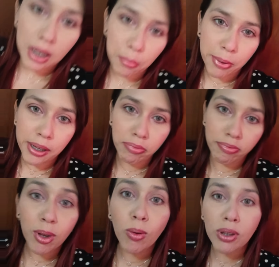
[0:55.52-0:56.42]
nipa,
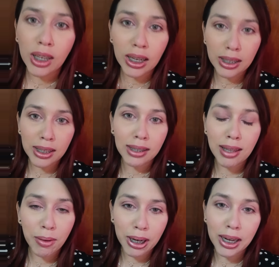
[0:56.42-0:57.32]
ustedes ya
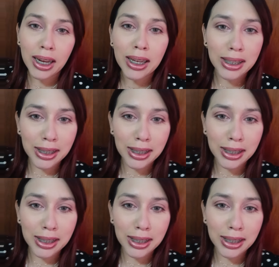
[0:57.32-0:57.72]
sabrán es